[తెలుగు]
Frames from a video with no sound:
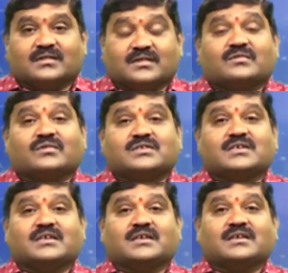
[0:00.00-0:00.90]

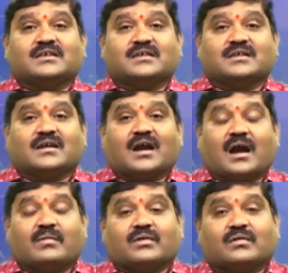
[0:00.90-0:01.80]
తీసుకొచ్చి
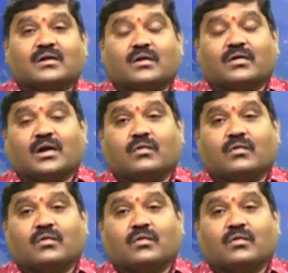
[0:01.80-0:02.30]
ఆమెకు ఒక